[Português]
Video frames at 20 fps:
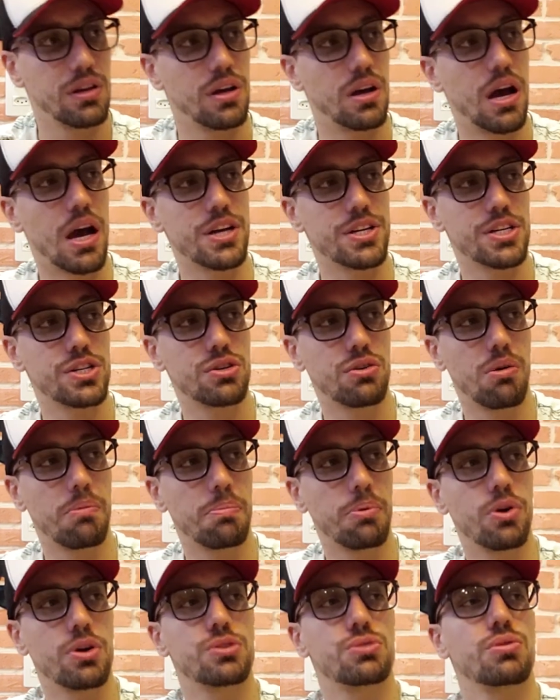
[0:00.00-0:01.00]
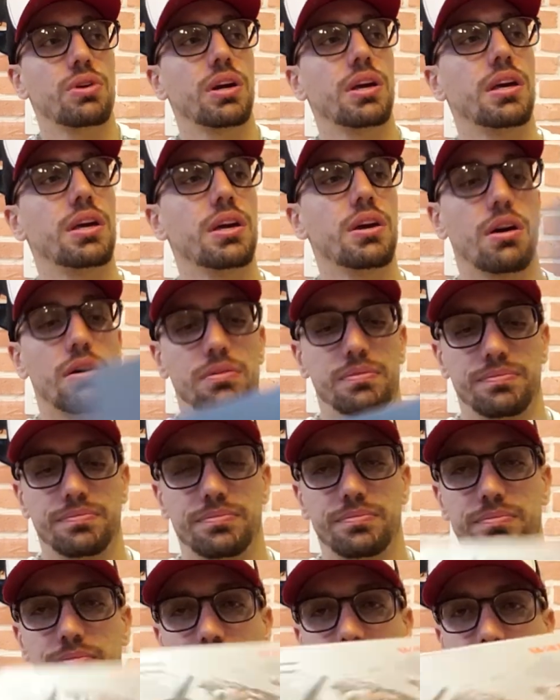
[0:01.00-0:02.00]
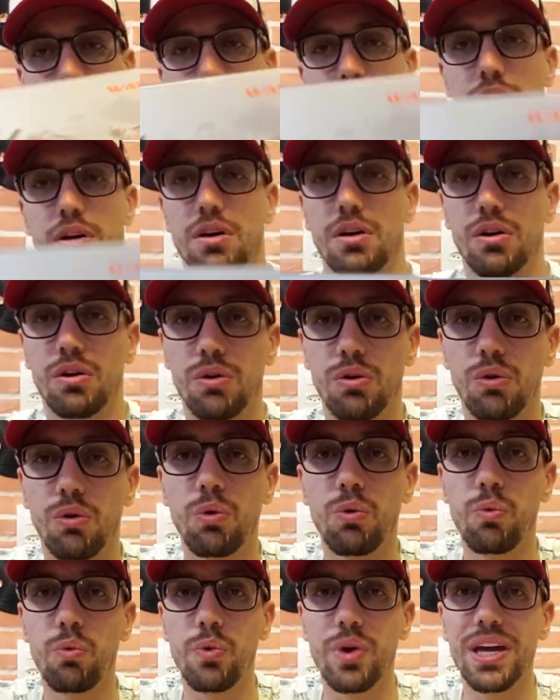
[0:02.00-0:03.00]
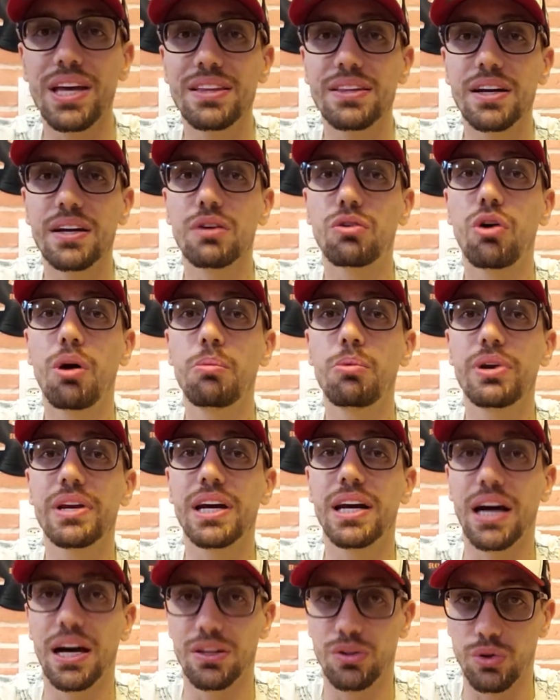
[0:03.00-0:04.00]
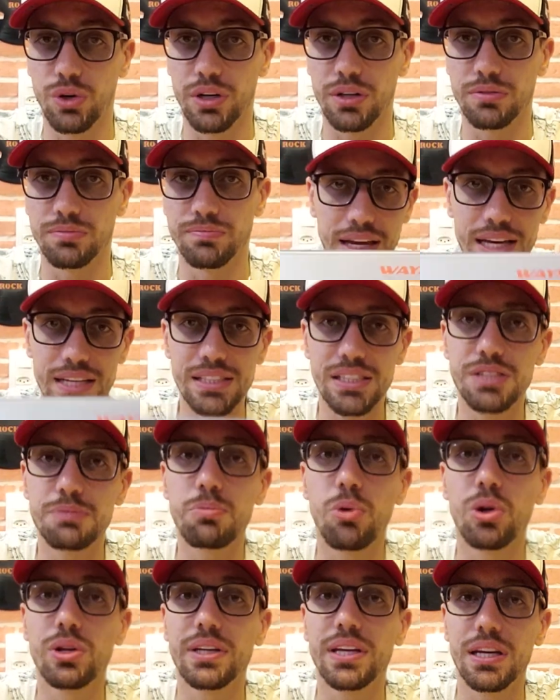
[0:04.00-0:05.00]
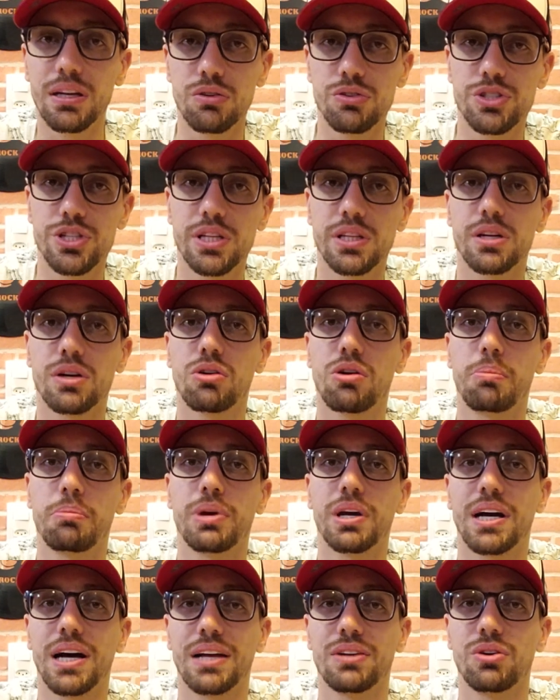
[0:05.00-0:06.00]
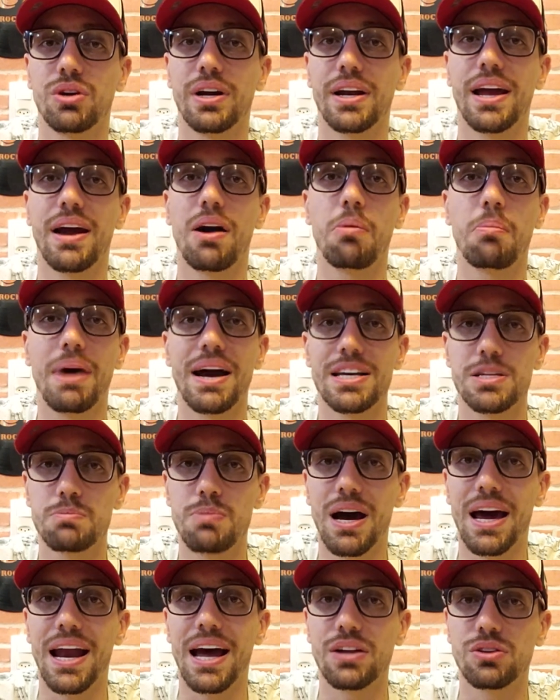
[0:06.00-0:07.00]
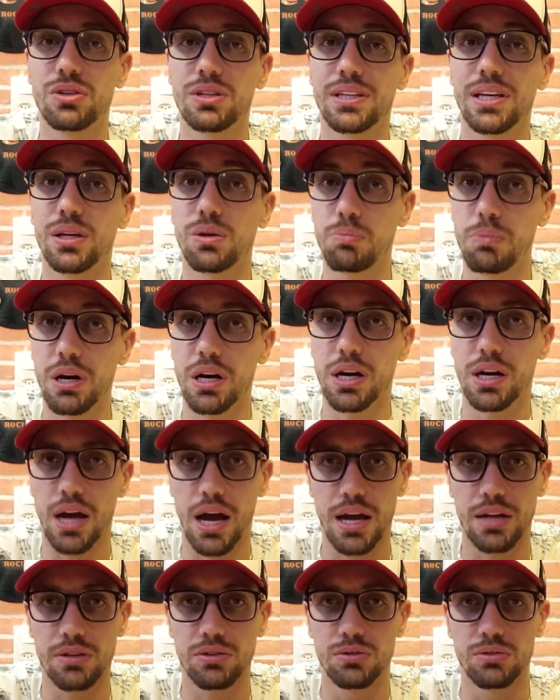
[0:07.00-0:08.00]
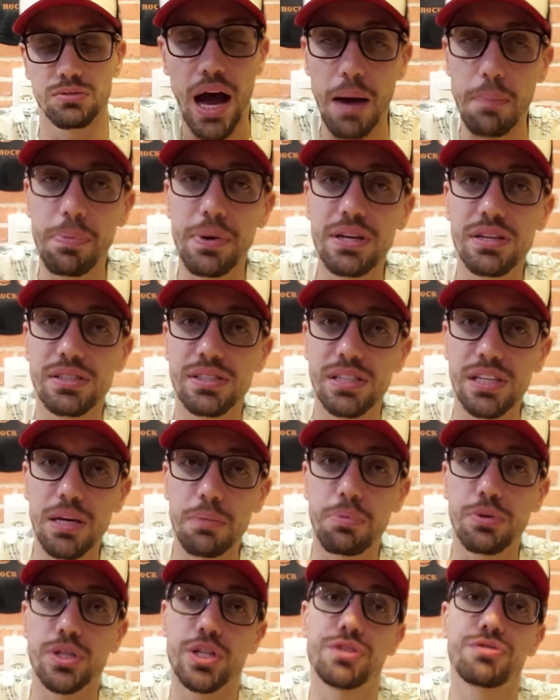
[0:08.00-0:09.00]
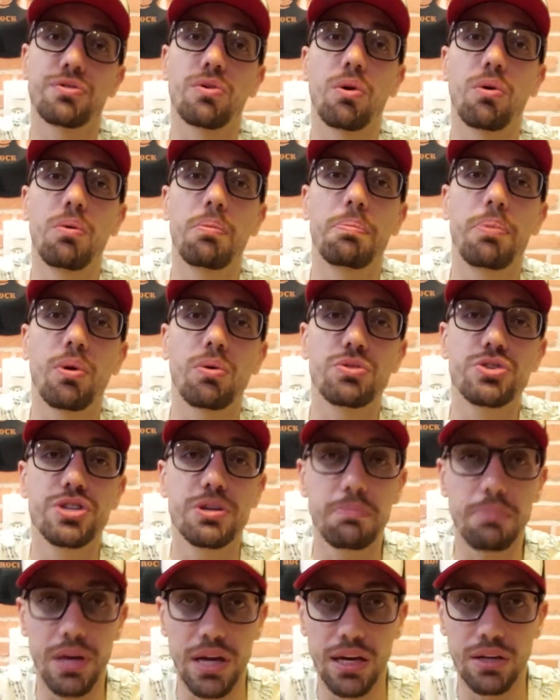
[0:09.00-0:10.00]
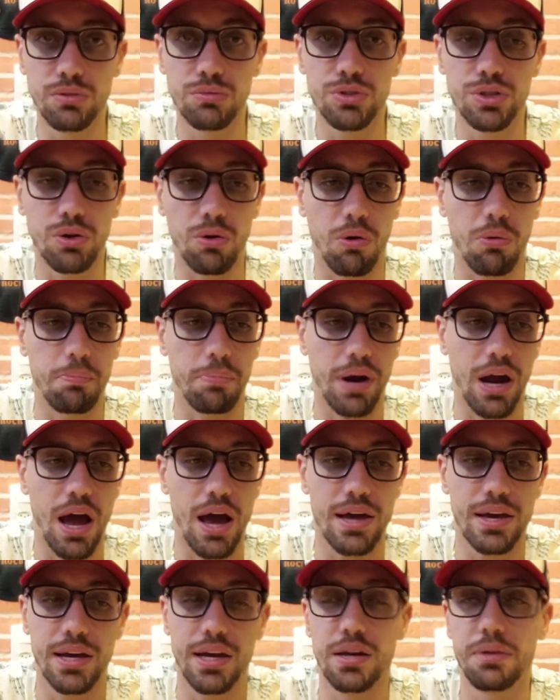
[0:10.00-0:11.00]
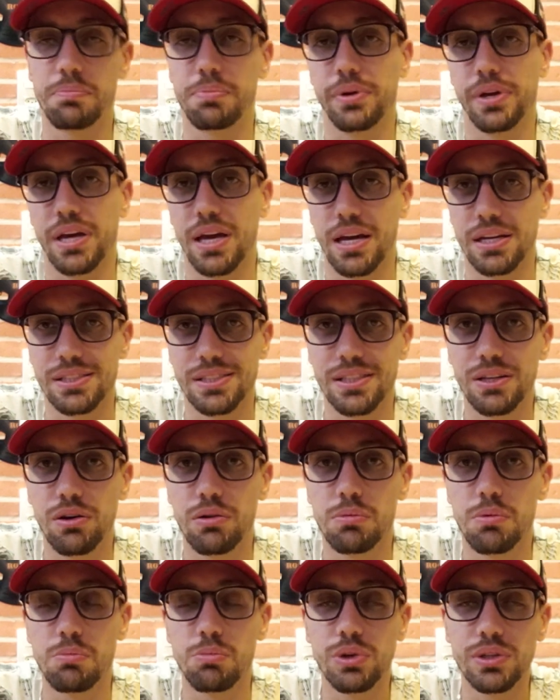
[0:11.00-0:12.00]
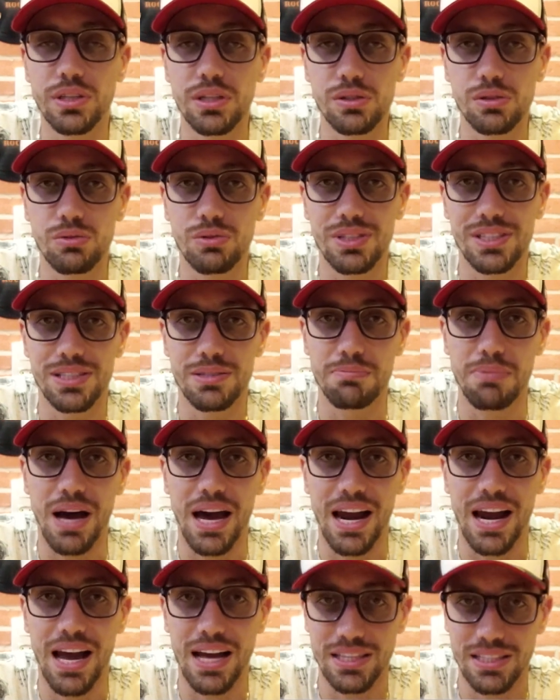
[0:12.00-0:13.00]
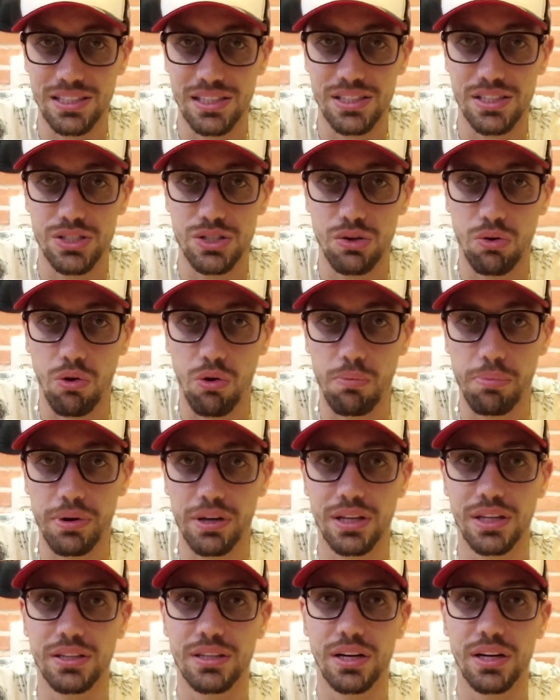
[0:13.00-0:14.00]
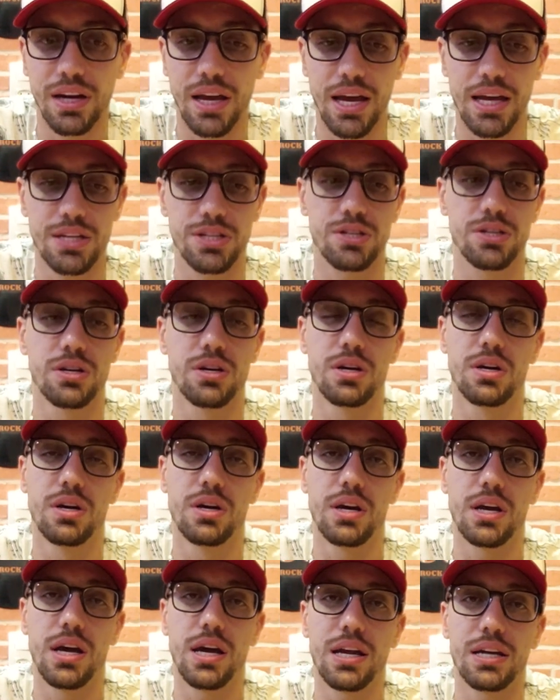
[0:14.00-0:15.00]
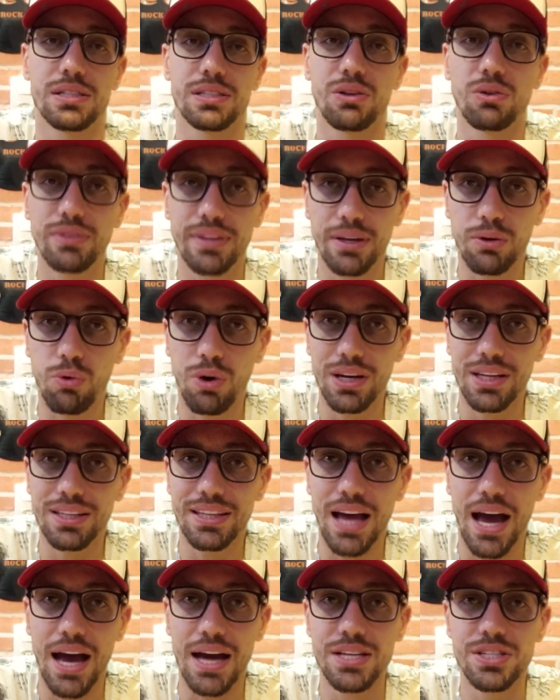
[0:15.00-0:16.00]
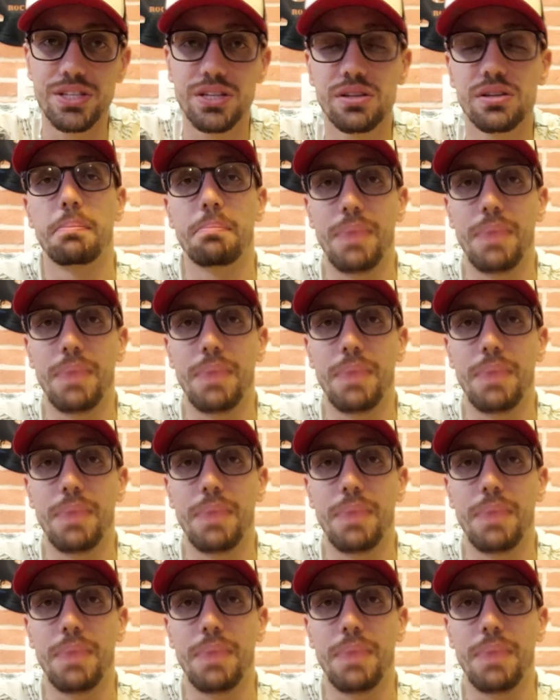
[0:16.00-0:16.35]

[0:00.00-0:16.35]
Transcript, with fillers: a gente comprou isso aqui, ó um intercomunicador. Esse modelo de intercomunicador é o mais barato que tem no mercado. A princípio, a gente ficou com um pouco de medo de comprar ele, porque assim como muitas coisas baratas que a gente compra na internet, elas não têm qualidade.